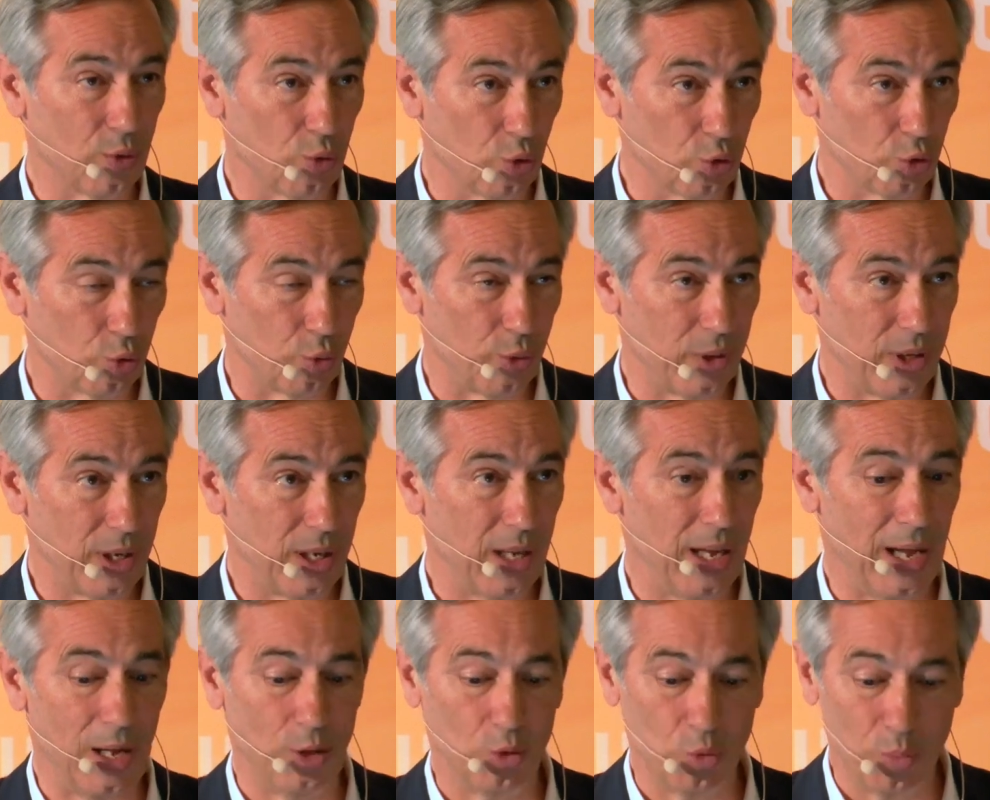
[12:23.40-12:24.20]
construire
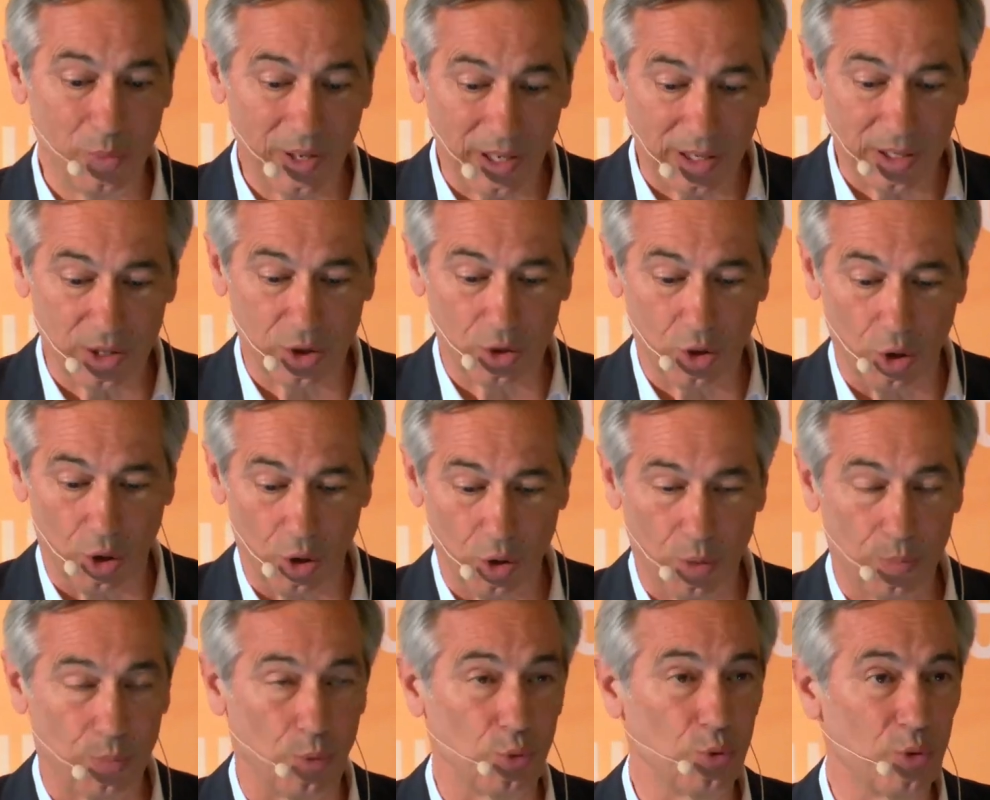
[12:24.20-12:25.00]
un
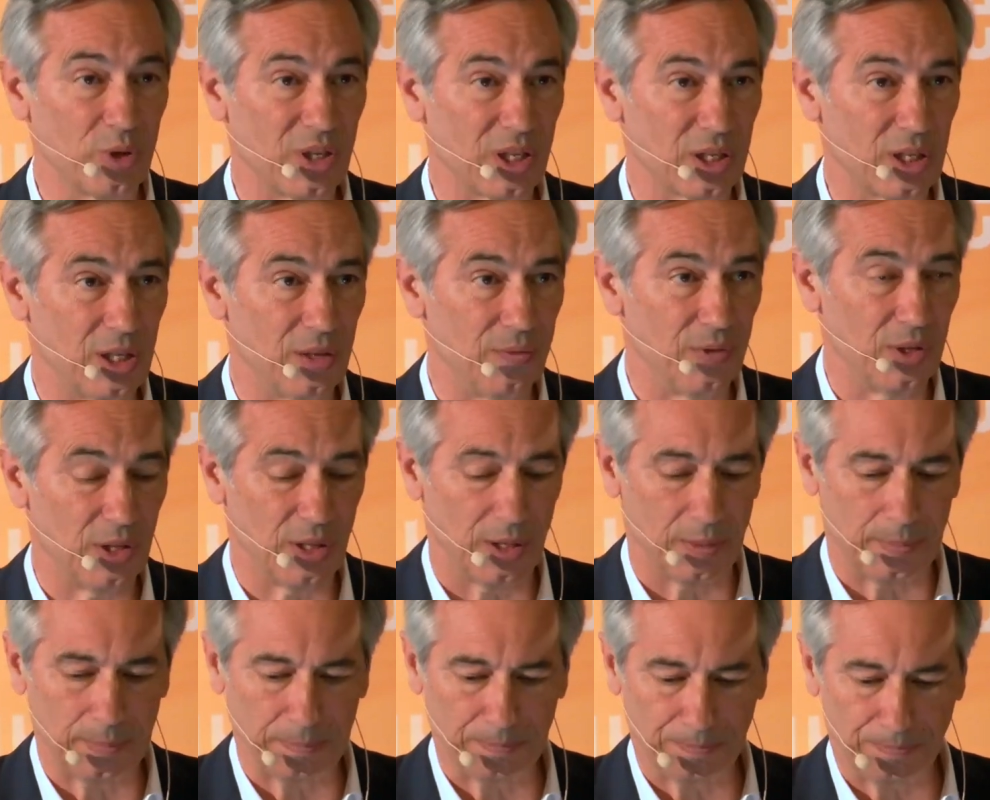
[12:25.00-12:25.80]
Numéri-Score pour nos
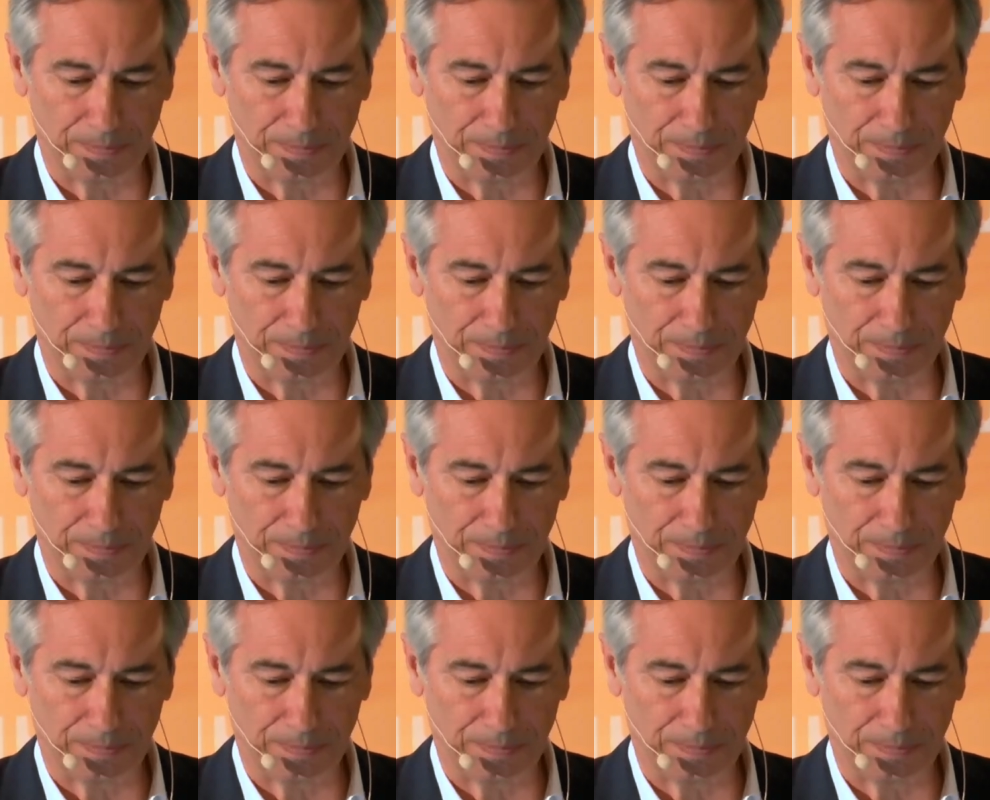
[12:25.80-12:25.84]
activités.